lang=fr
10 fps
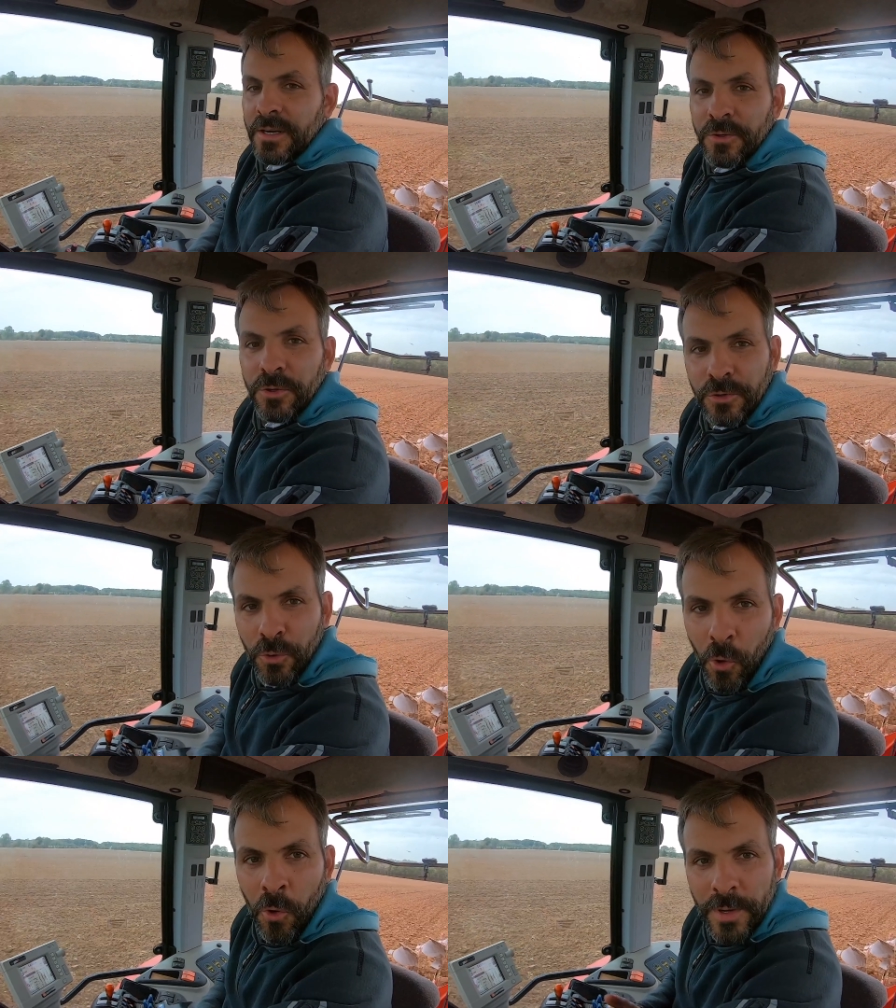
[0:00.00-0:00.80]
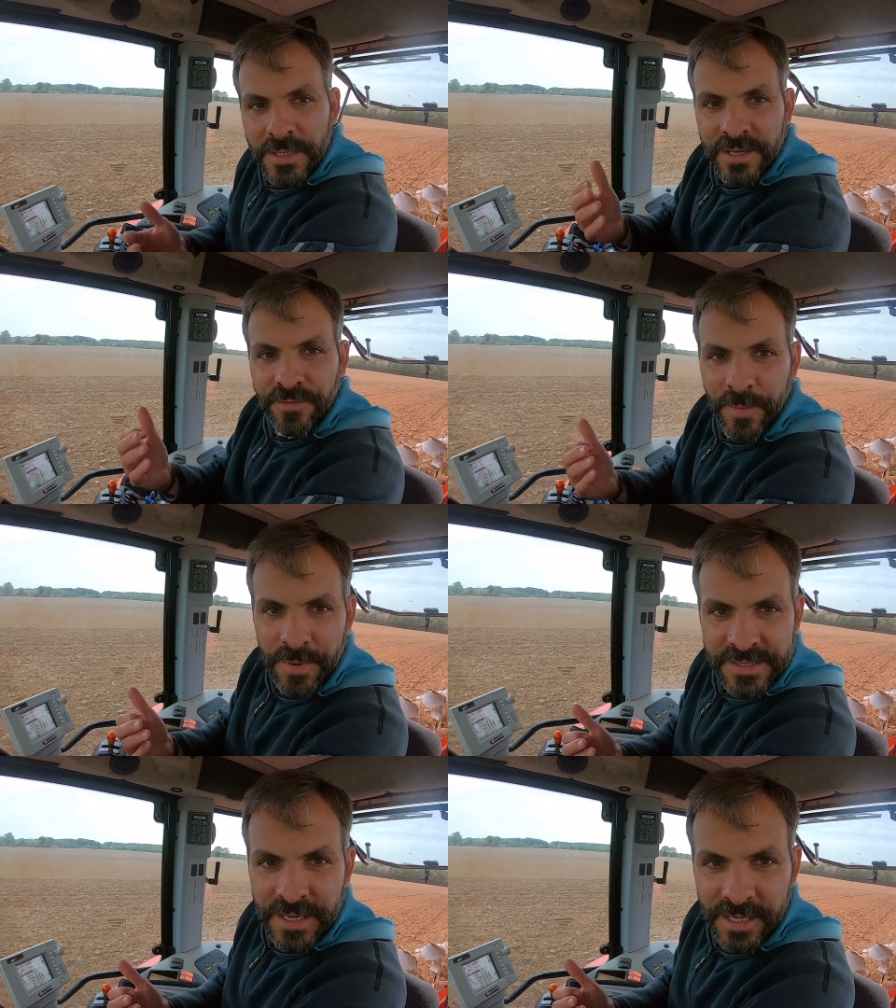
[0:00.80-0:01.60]
de trop et qui s'est fait
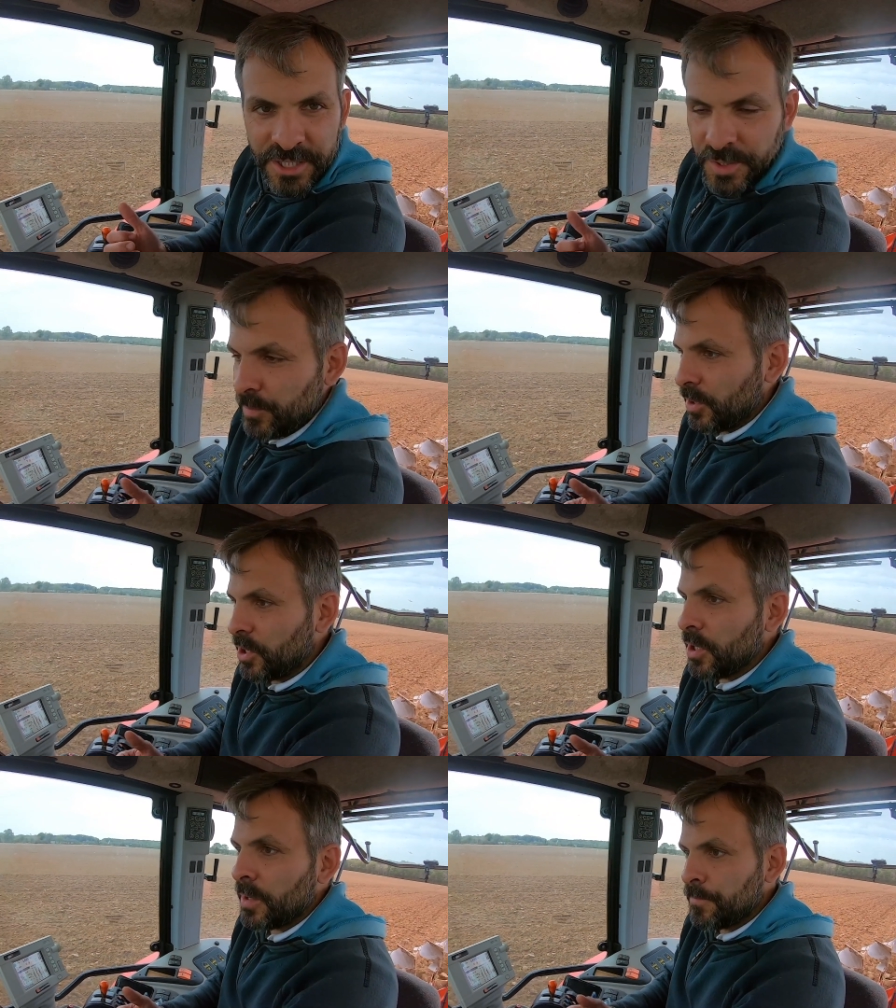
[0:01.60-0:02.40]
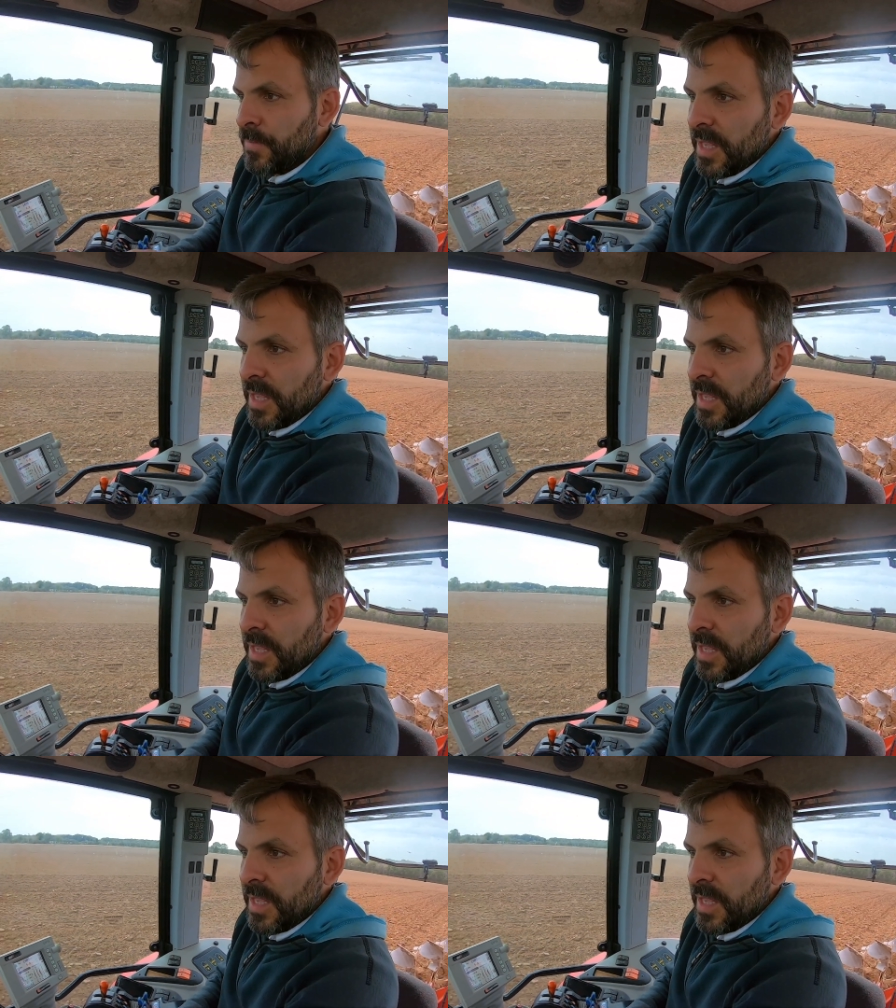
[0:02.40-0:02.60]
baisser le régime moteur,